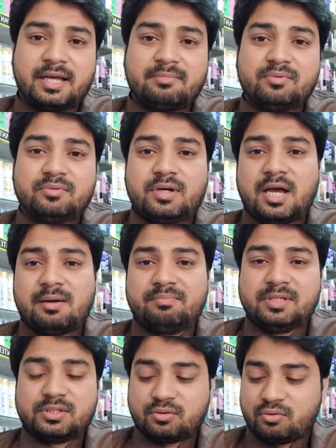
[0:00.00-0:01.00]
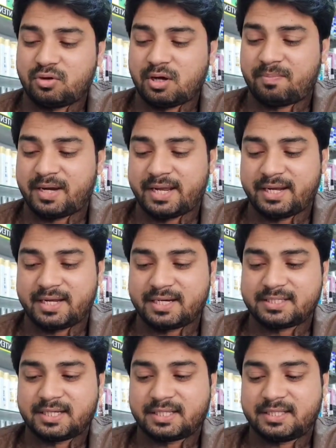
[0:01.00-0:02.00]
तब आप इसको अप्लाई
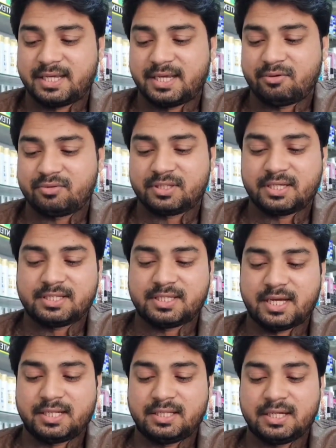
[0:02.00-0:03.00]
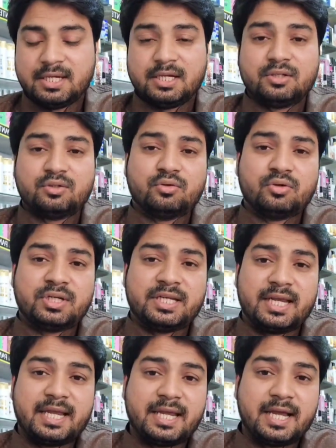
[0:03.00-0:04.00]
कर सकते हैं उसके साथ तो
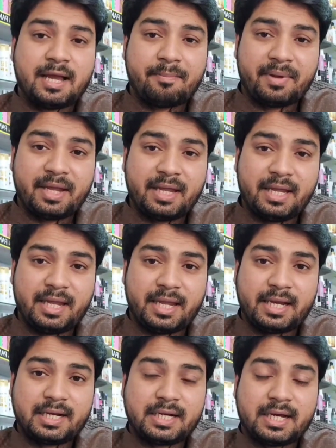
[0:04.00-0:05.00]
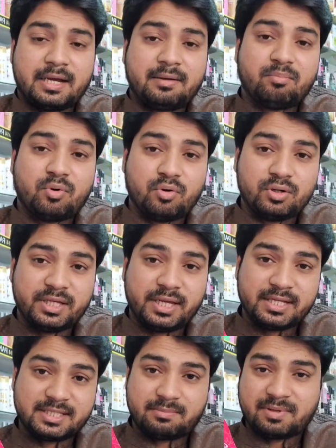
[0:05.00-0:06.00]
ये हमें एक बहुत
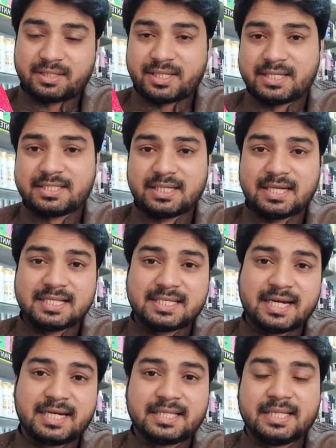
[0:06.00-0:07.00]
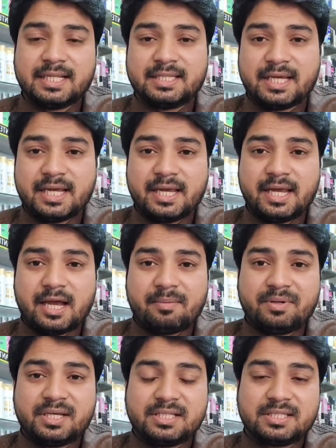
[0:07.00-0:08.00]
ही ज़बरदस्त रिज़ल्ट देता है
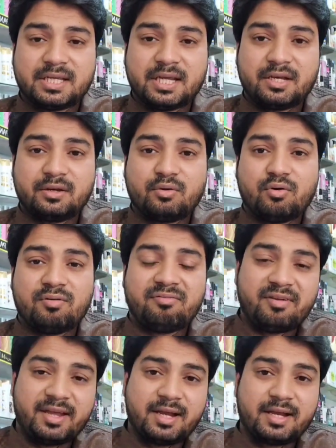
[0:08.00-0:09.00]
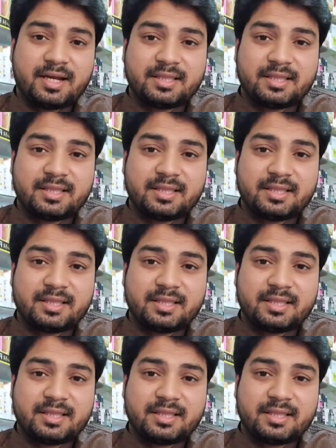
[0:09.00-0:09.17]
आपकी स्किन को फेयर